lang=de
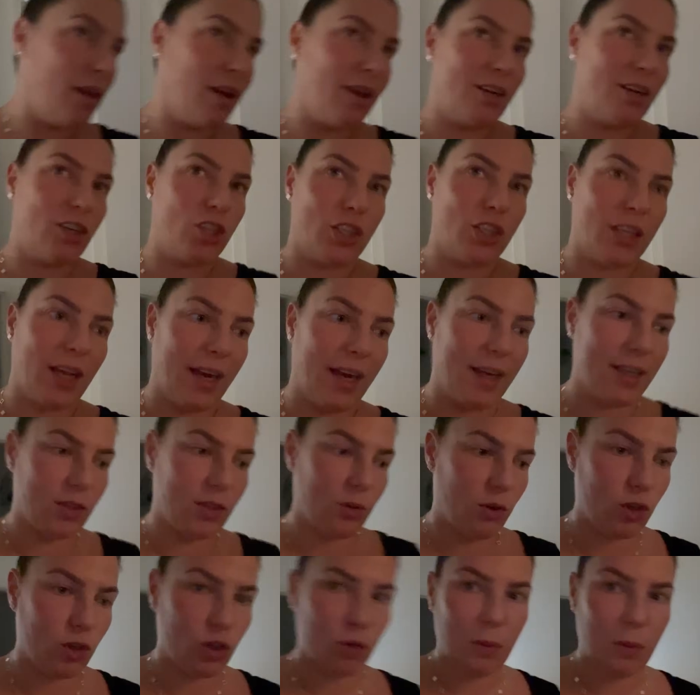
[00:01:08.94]
ich zeige es
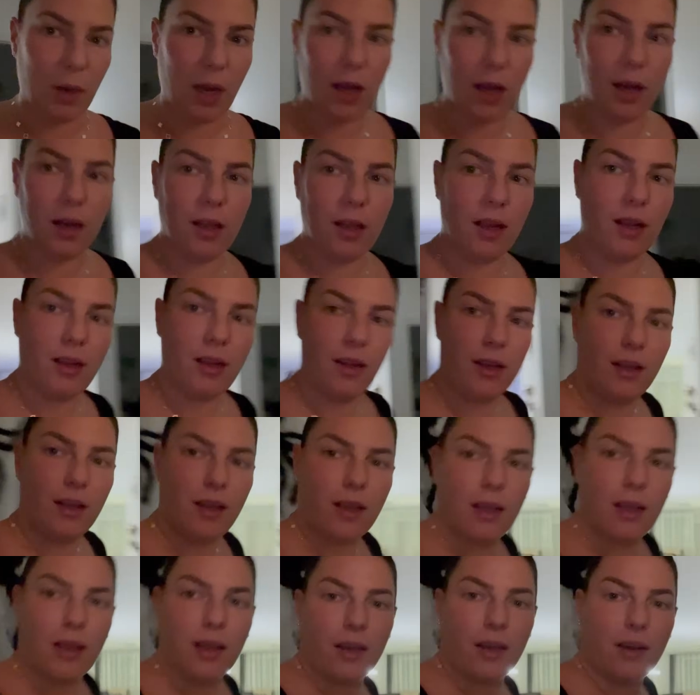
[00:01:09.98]
euch mal.
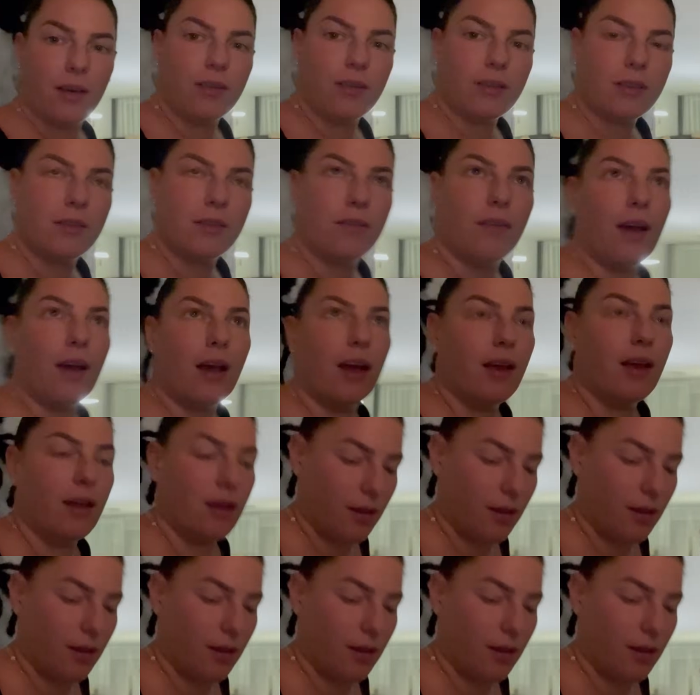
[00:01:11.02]
Und zwar